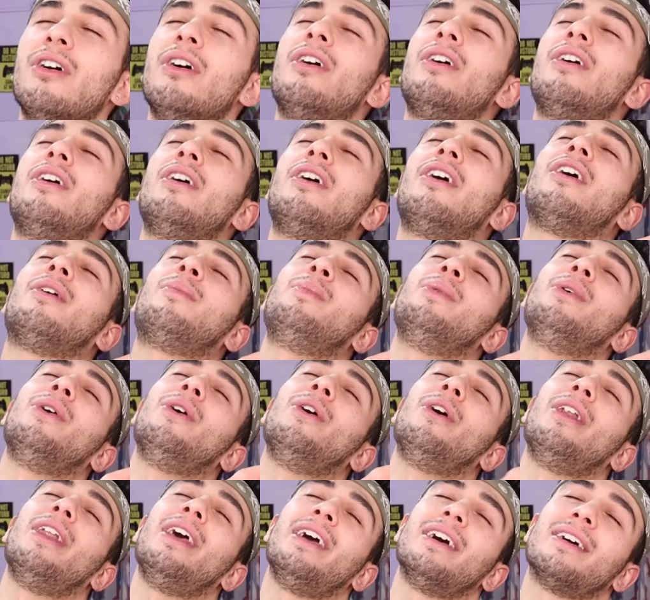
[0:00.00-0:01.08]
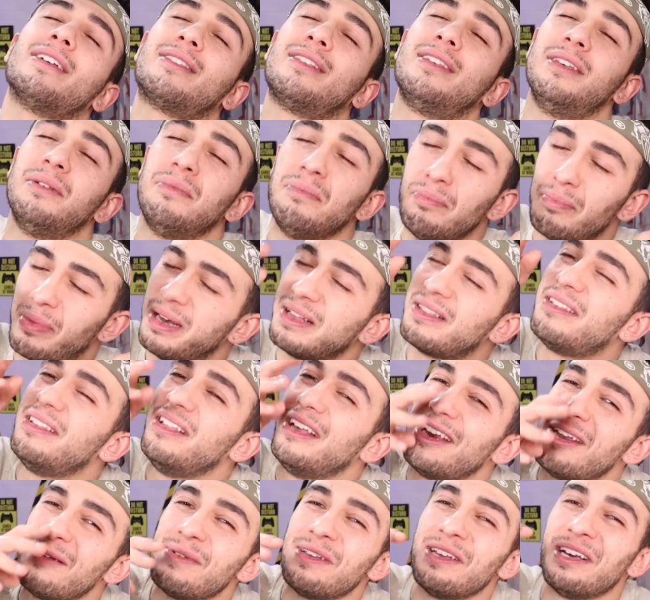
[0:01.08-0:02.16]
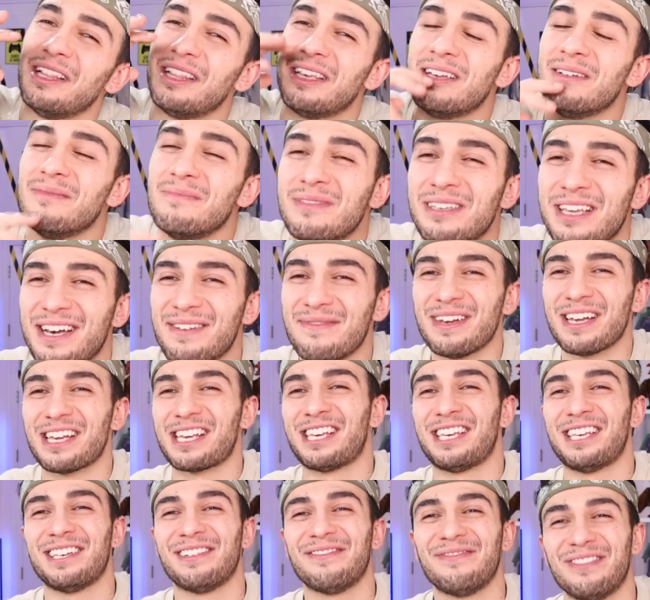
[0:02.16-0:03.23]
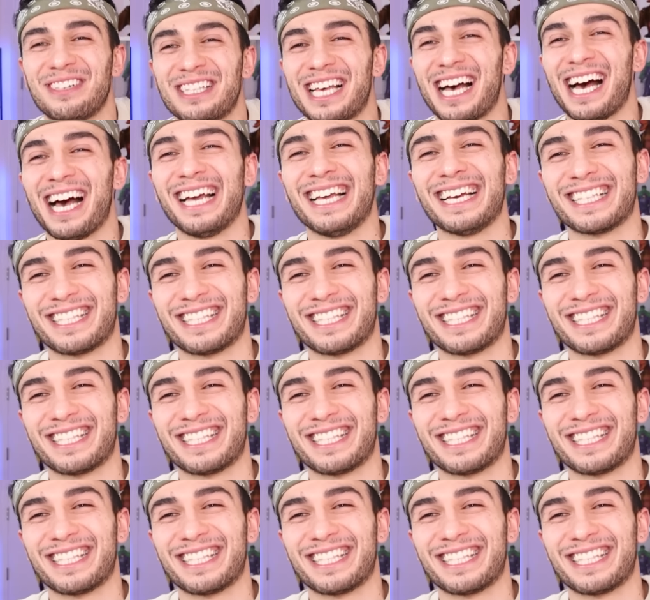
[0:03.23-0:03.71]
ah oh, böyle yatayım patilerimi alayım yemek yiyeyim bir daha